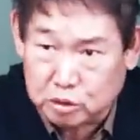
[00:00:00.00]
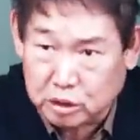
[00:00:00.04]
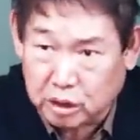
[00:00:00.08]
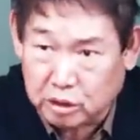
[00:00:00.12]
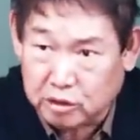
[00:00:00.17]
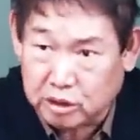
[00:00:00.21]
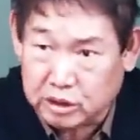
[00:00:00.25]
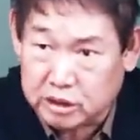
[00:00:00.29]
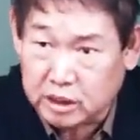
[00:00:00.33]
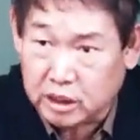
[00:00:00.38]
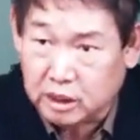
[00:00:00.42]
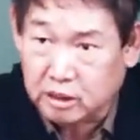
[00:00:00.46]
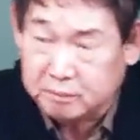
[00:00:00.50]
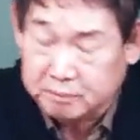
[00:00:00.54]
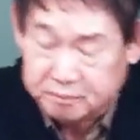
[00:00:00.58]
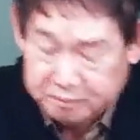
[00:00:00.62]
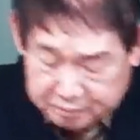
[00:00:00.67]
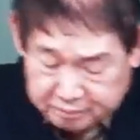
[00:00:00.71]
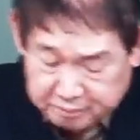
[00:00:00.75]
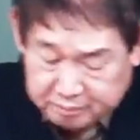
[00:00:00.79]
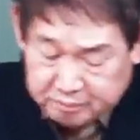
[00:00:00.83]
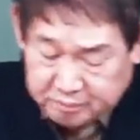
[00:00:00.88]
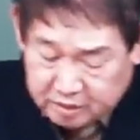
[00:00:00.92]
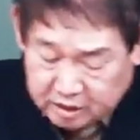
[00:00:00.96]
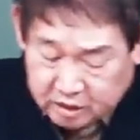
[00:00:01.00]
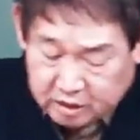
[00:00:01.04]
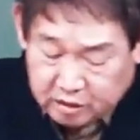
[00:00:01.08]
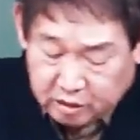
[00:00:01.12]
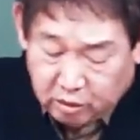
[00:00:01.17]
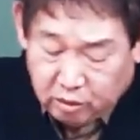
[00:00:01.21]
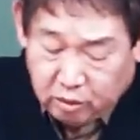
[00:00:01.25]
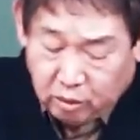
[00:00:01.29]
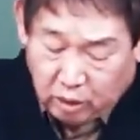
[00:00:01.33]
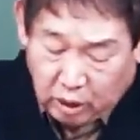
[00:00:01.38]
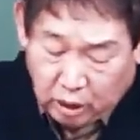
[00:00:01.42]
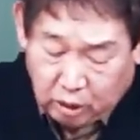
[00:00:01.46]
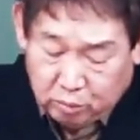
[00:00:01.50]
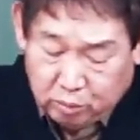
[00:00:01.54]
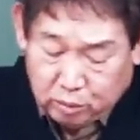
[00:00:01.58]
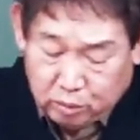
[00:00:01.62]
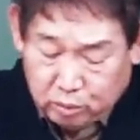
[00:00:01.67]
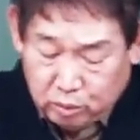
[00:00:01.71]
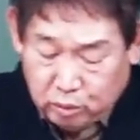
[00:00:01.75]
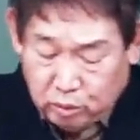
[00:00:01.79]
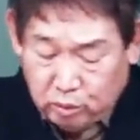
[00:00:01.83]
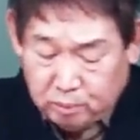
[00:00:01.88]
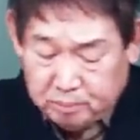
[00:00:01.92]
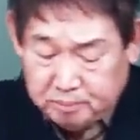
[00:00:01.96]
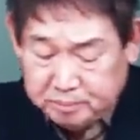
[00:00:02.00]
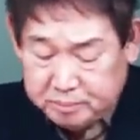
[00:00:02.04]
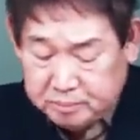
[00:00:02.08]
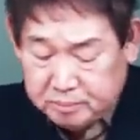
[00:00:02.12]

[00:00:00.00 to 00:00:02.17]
생활이야. 그런 거라고 보고